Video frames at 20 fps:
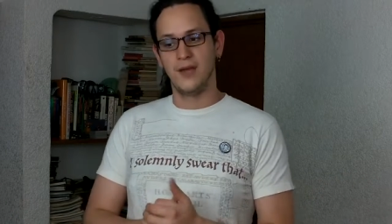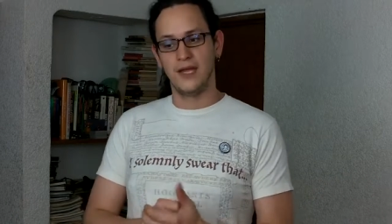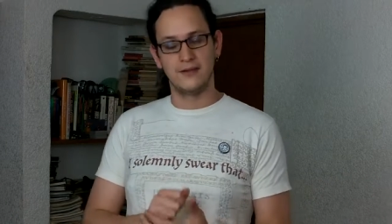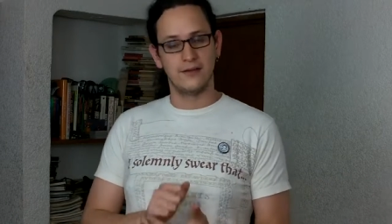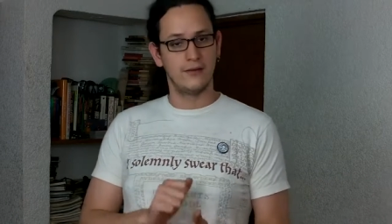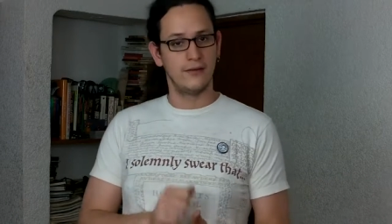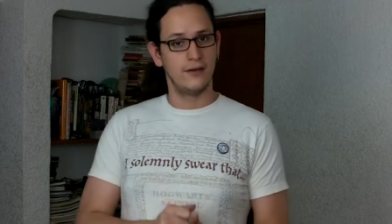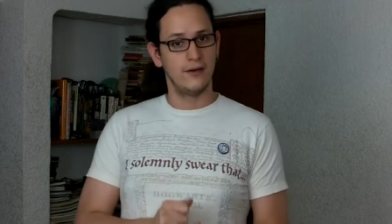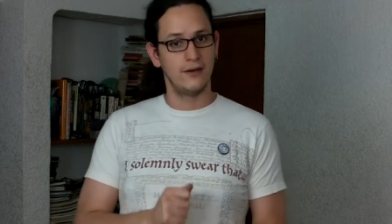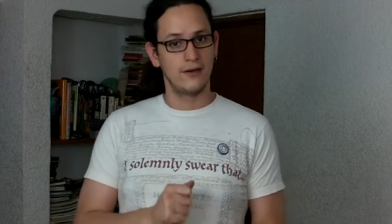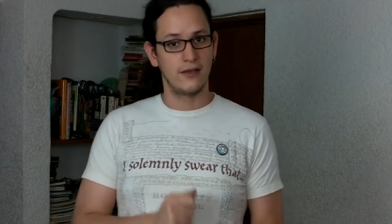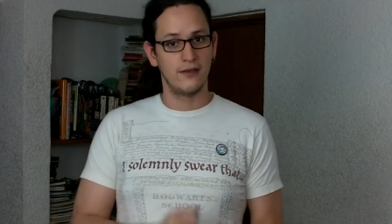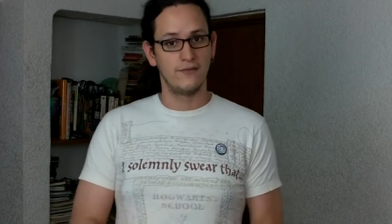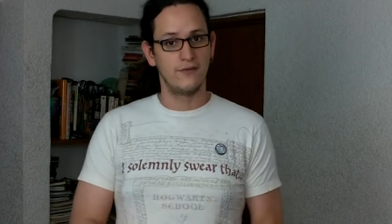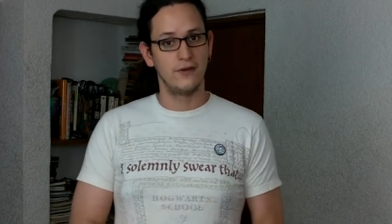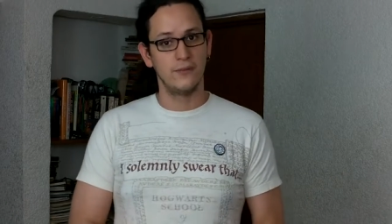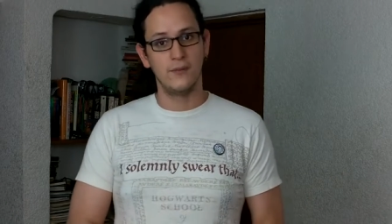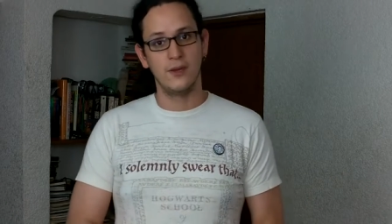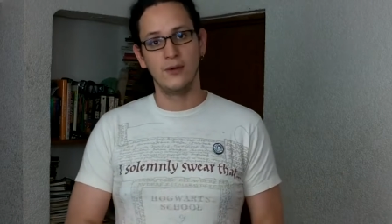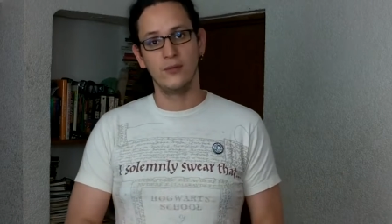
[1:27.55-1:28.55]
vas a tener
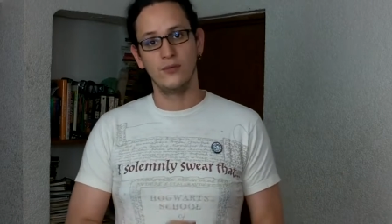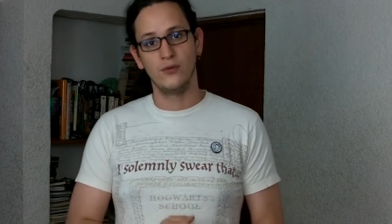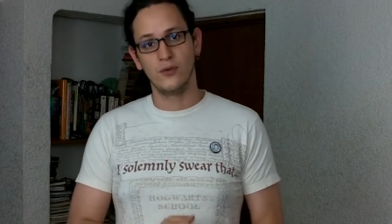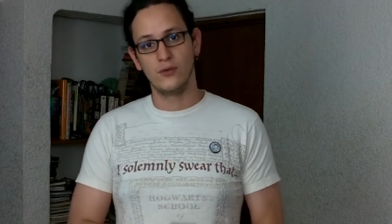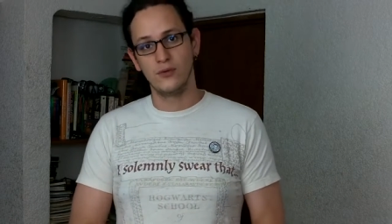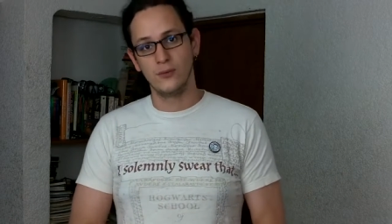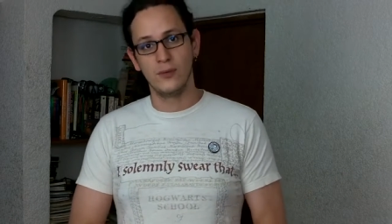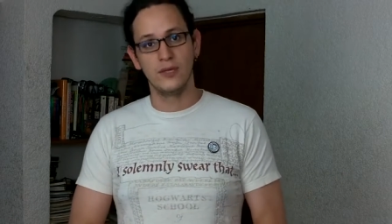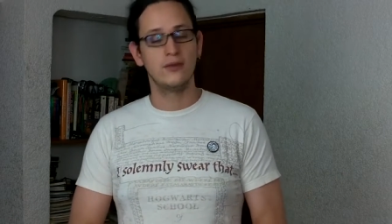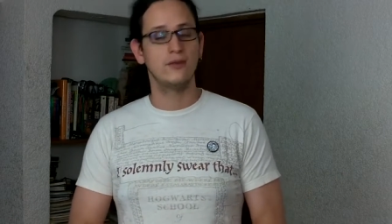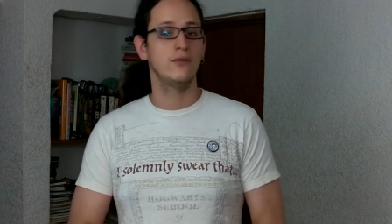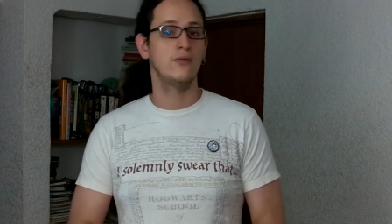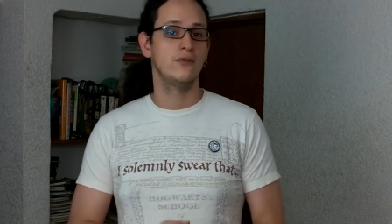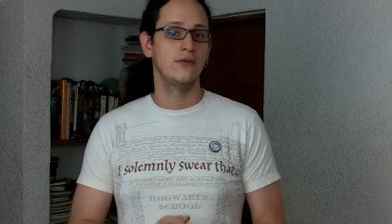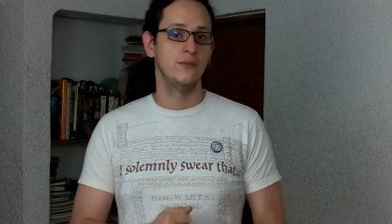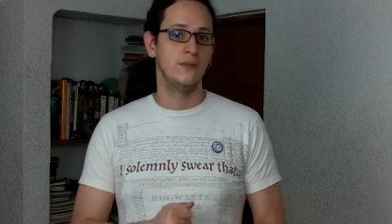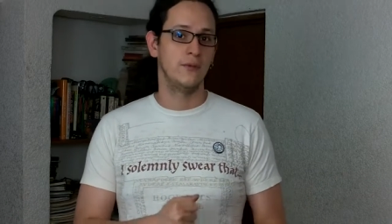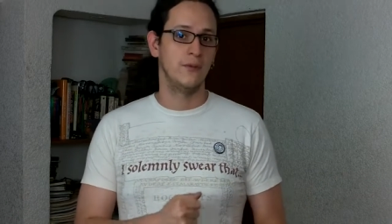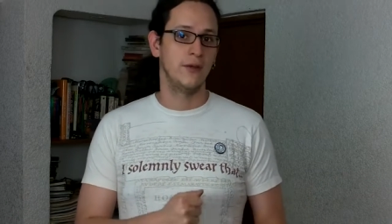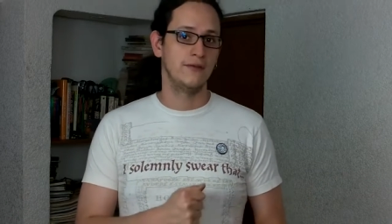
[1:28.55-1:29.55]
que firmar un documento
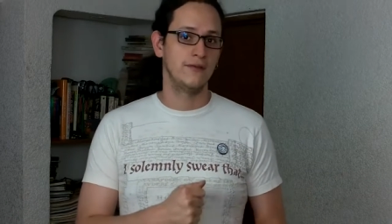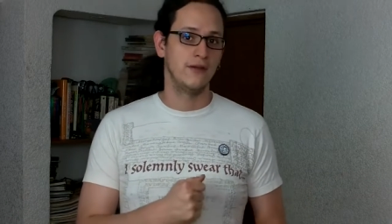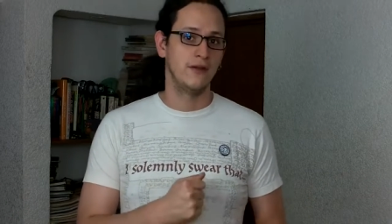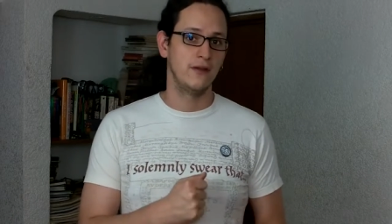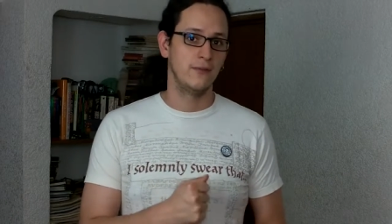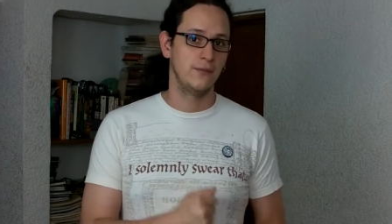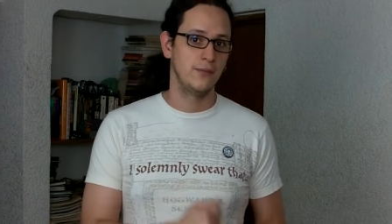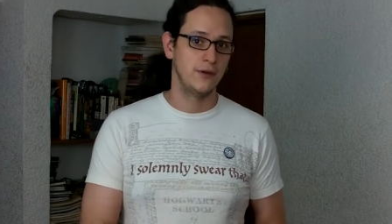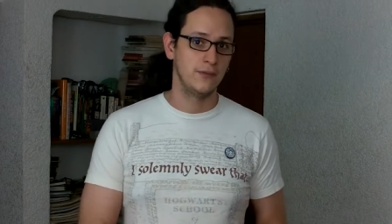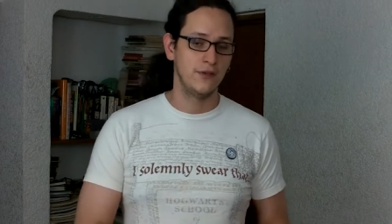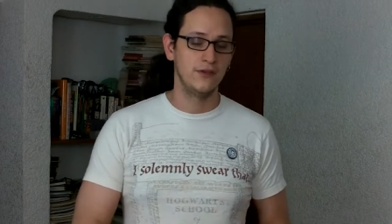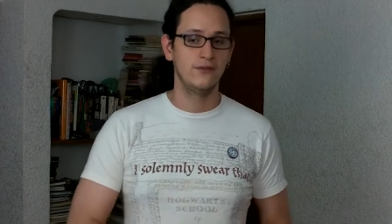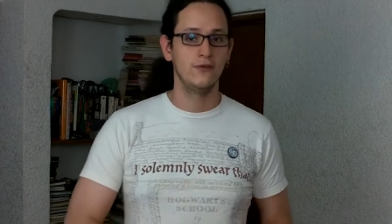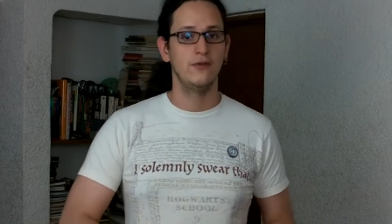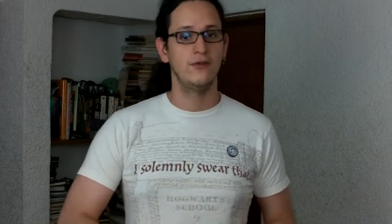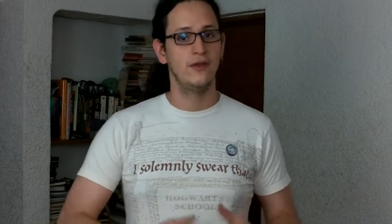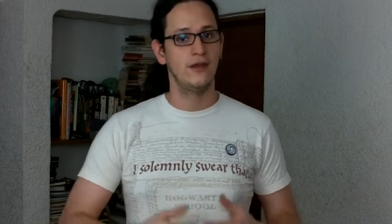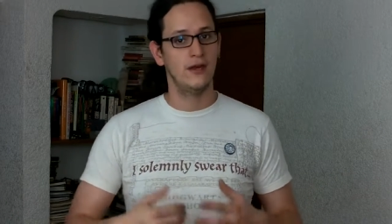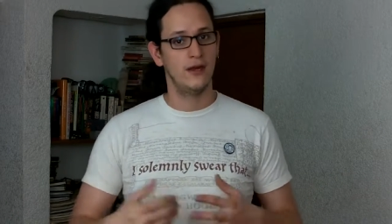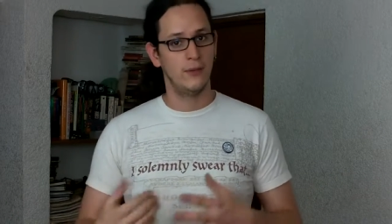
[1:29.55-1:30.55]
donde me vas a dar
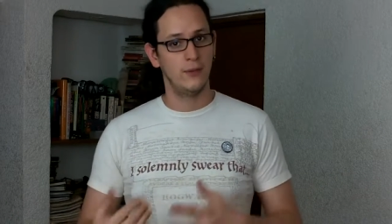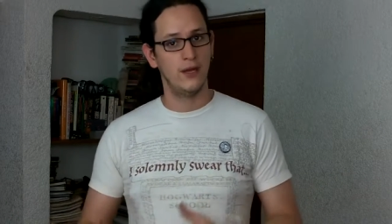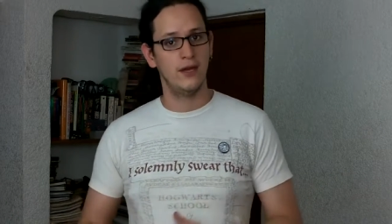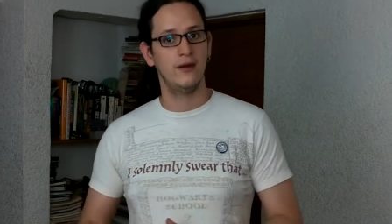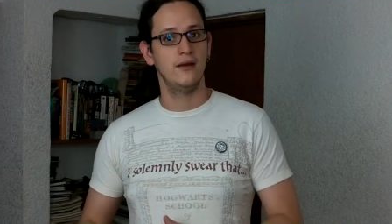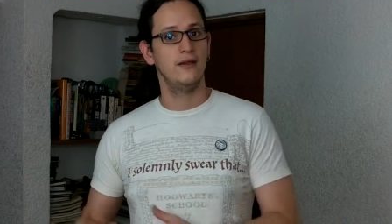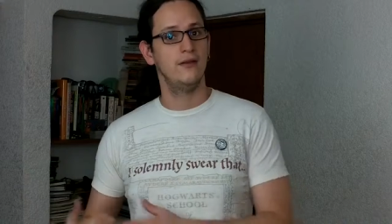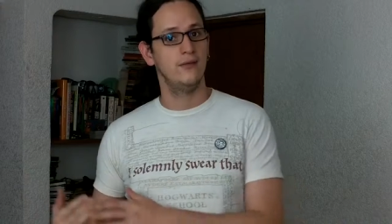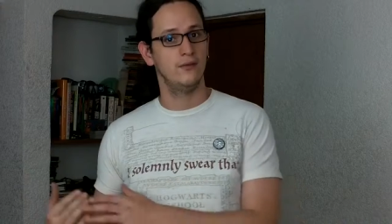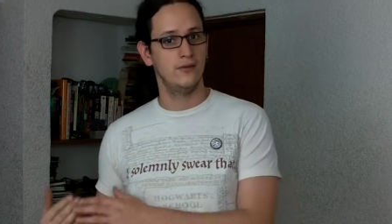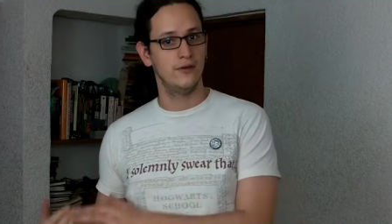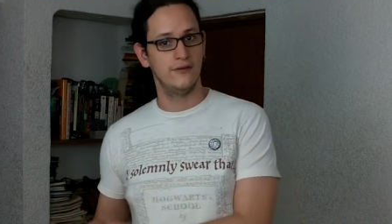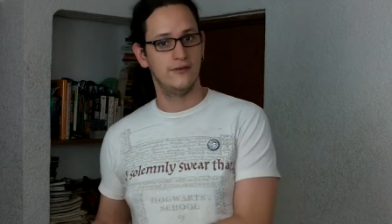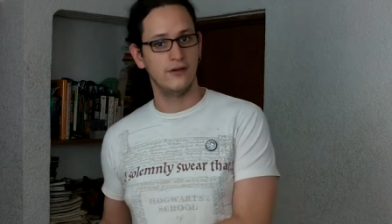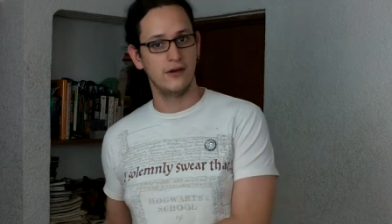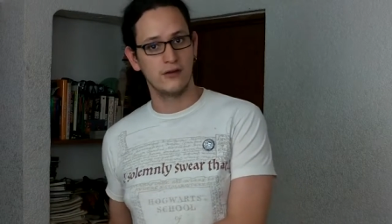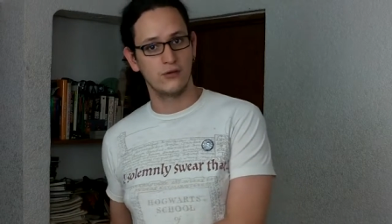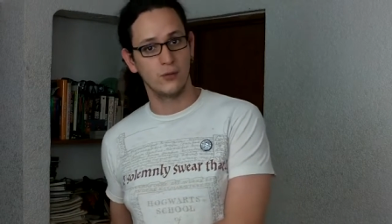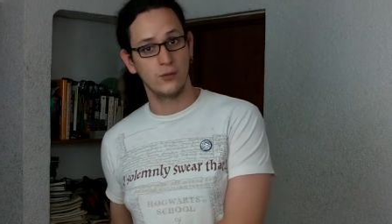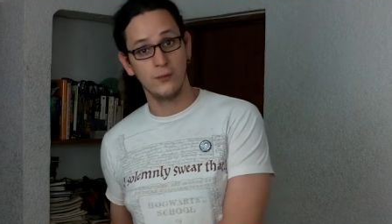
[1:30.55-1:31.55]
permiso de grabar y de
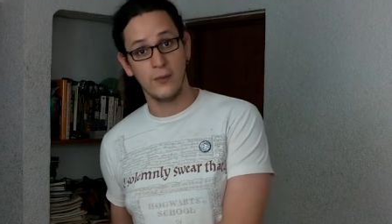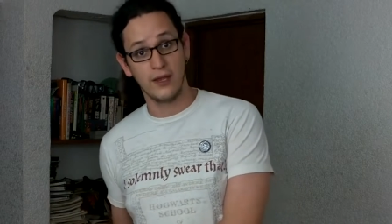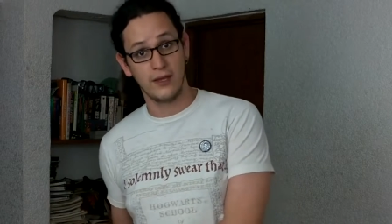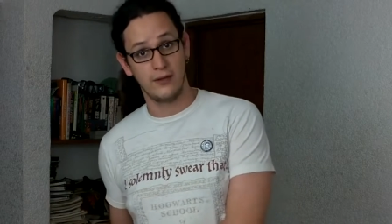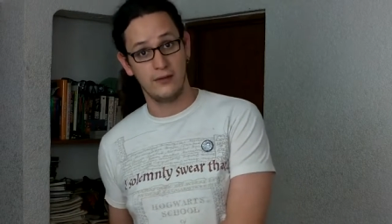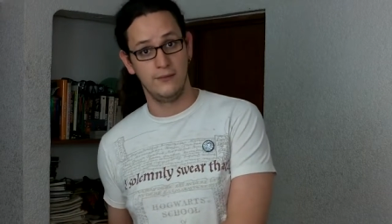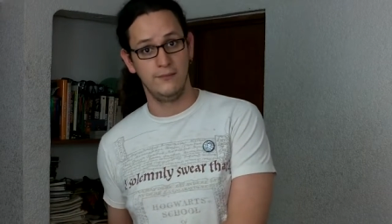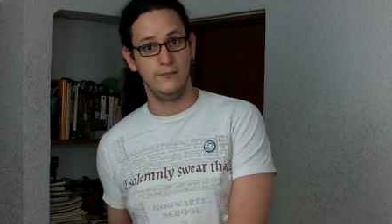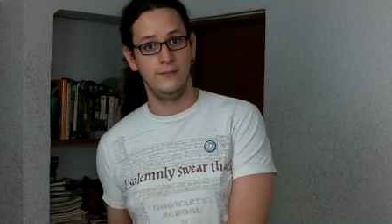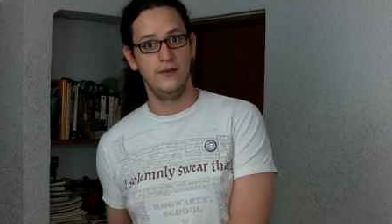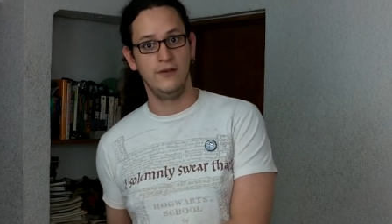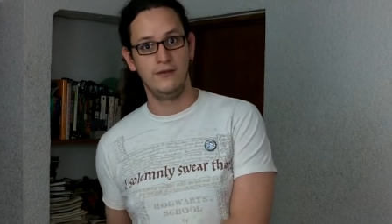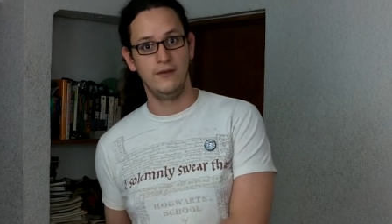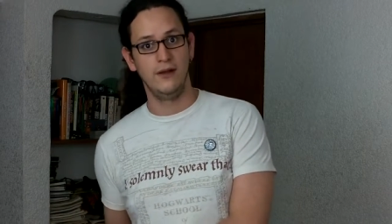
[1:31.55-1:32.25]
utilizar tu imagen.